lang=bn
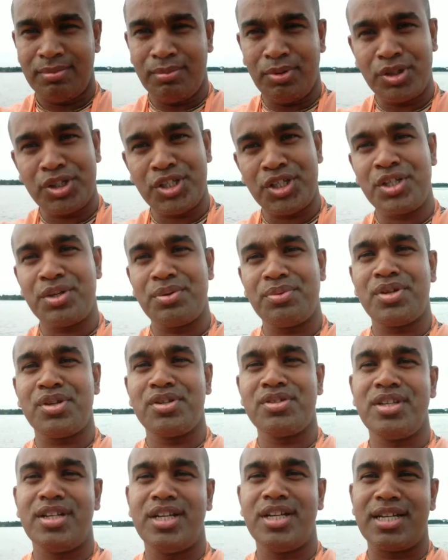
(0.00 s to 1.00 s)
বুক
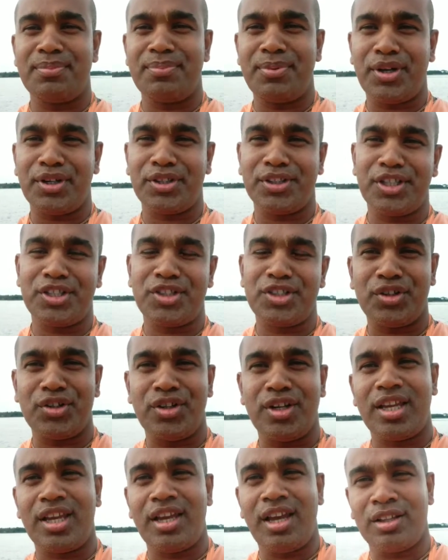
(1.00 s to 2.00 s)
ডিস্ট্রিবিউশন সিলেটের পক্ষ থেকে
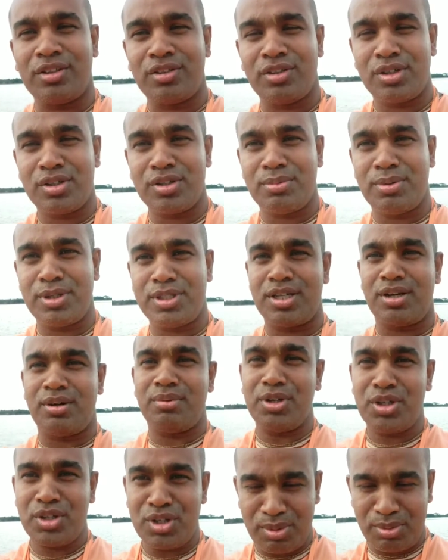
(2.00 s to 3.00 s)
সকলকে আন্তরিক
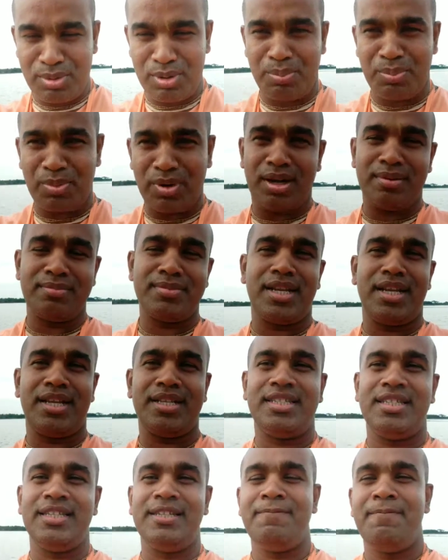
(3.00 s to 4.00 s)
শুভেচ্ছা ও বৈষ্ণবী ও প্রণাম
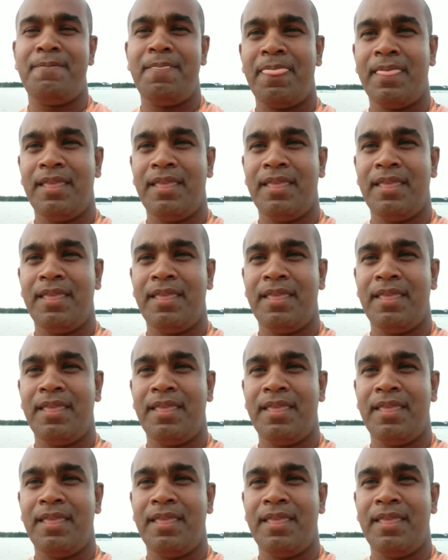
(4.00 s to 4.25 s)
জানাচ্ছি